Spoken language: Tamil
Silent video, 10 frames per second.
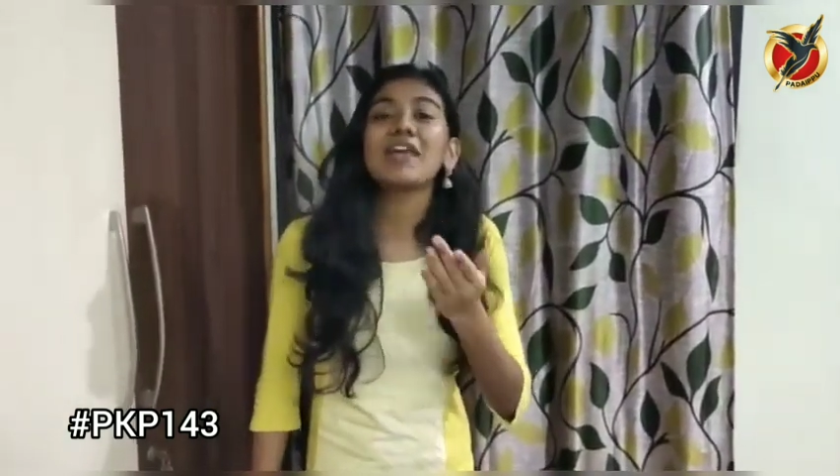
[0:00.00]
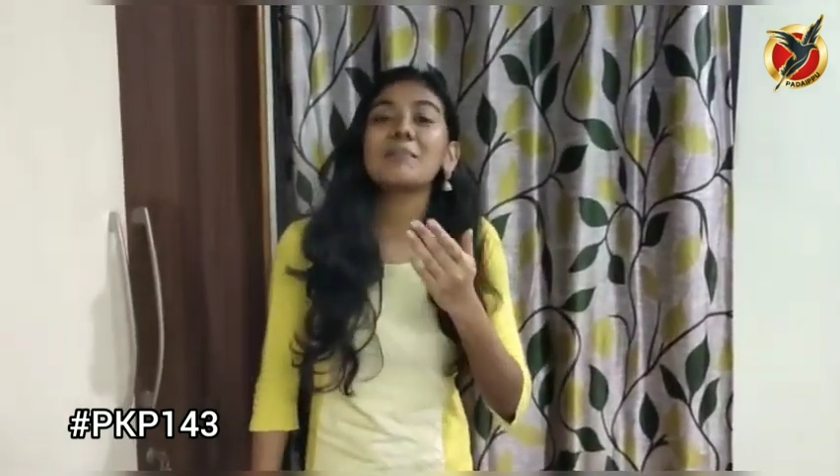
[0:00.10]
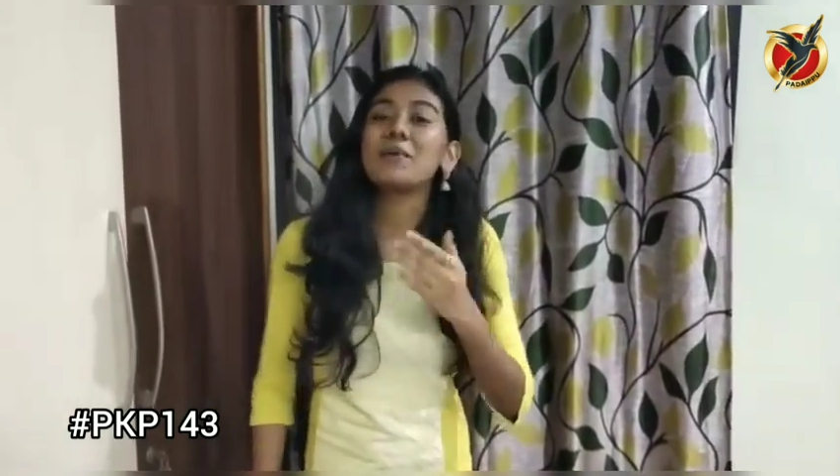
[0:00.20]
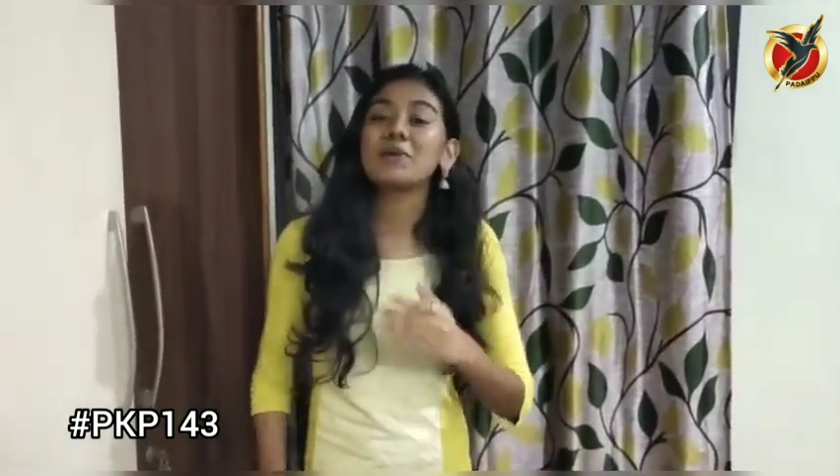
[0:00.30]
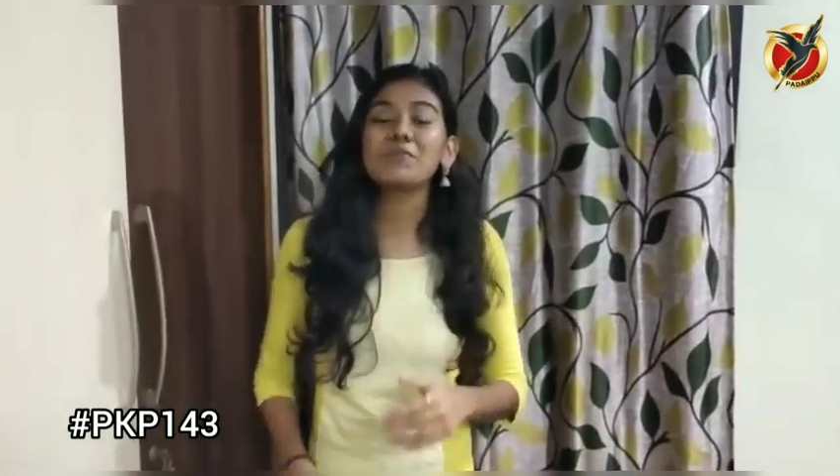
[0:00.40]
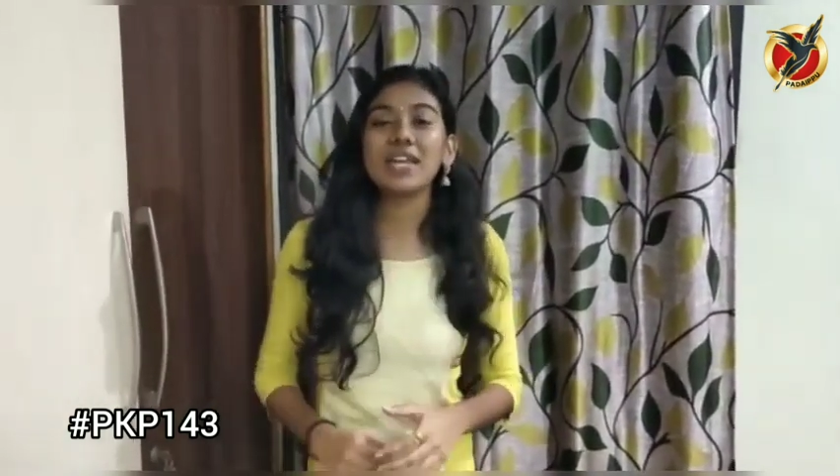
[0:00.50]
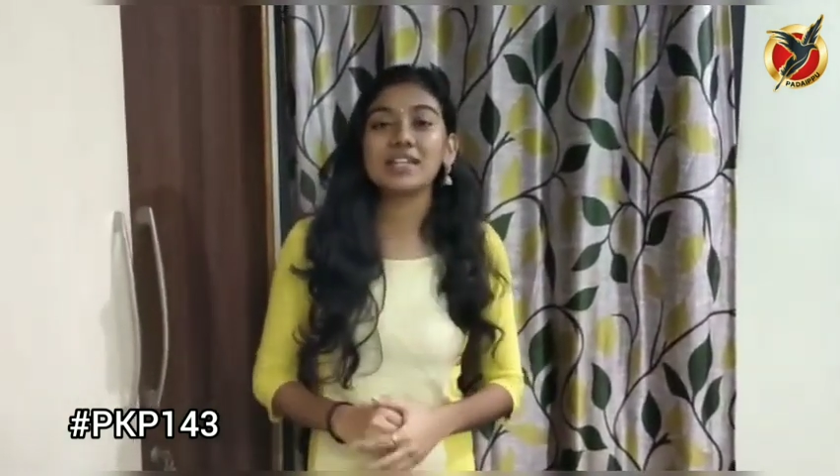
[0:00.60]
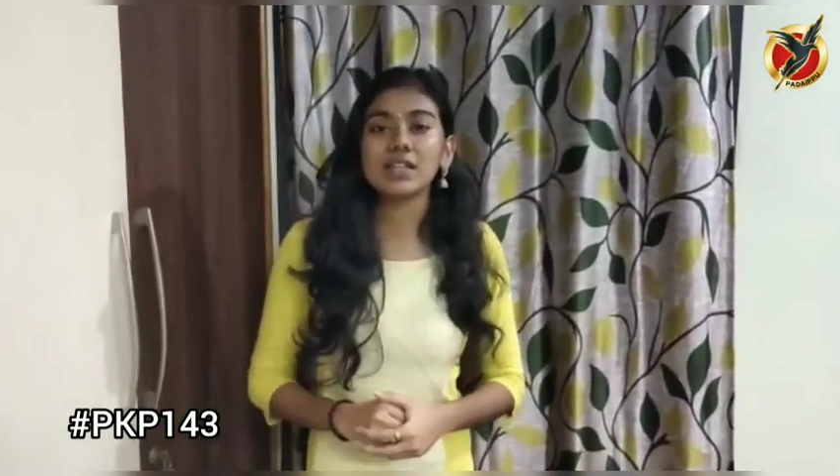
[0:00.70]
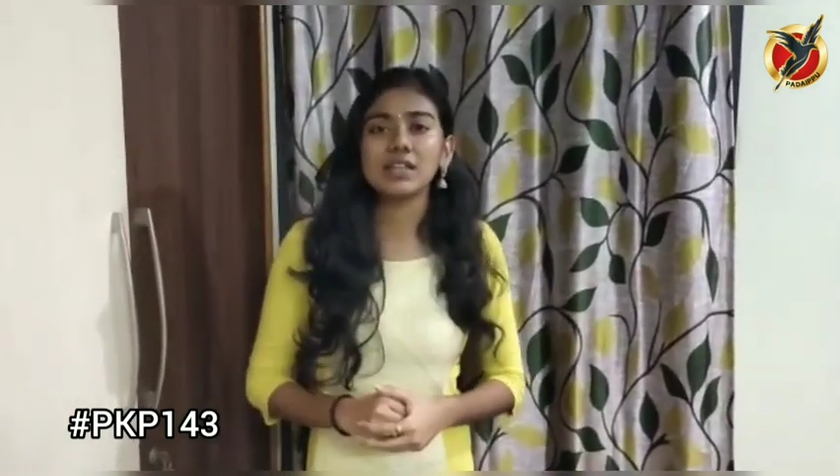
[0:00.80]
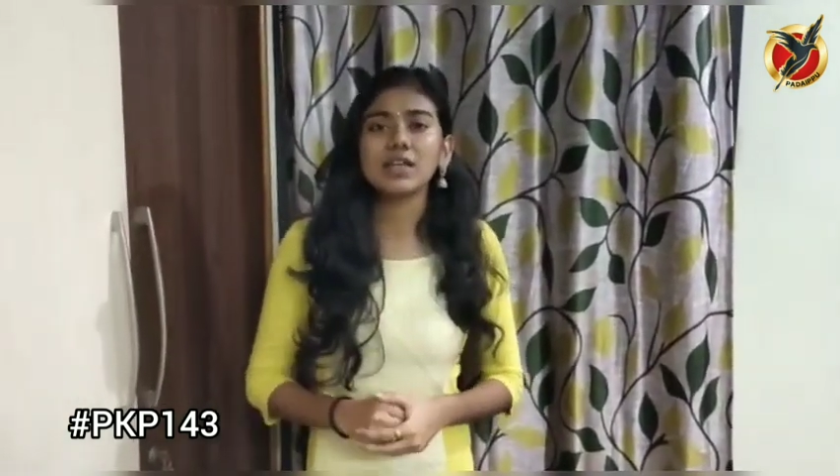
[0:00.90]
தரப்படும்
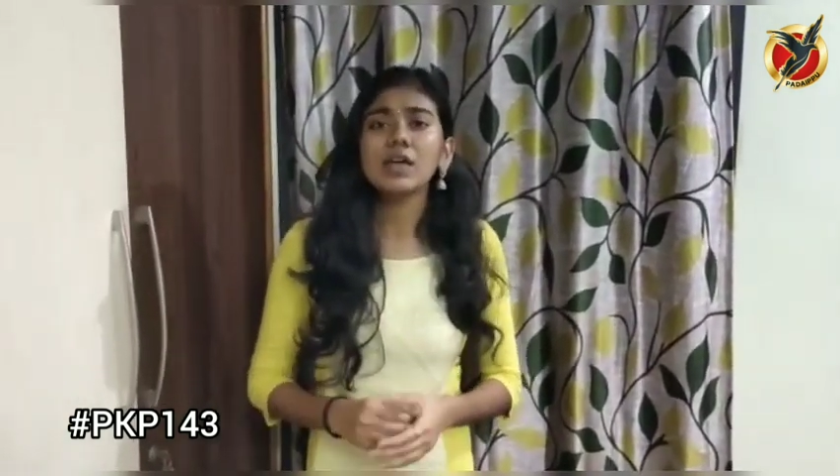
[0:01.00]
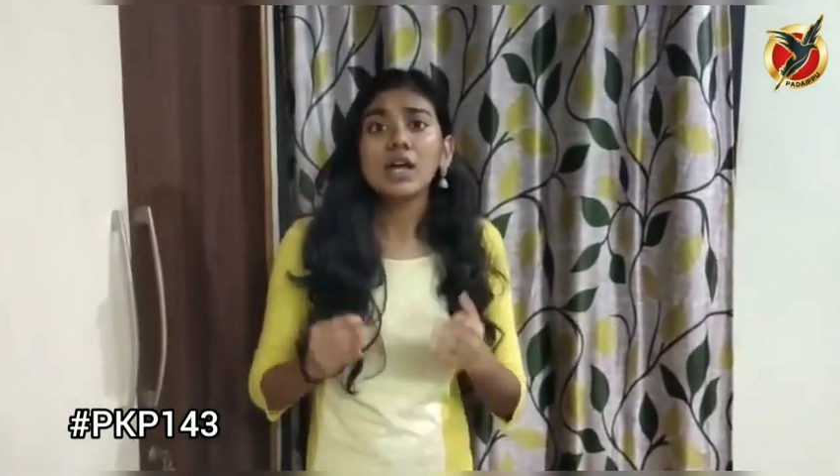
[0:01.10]
என்றது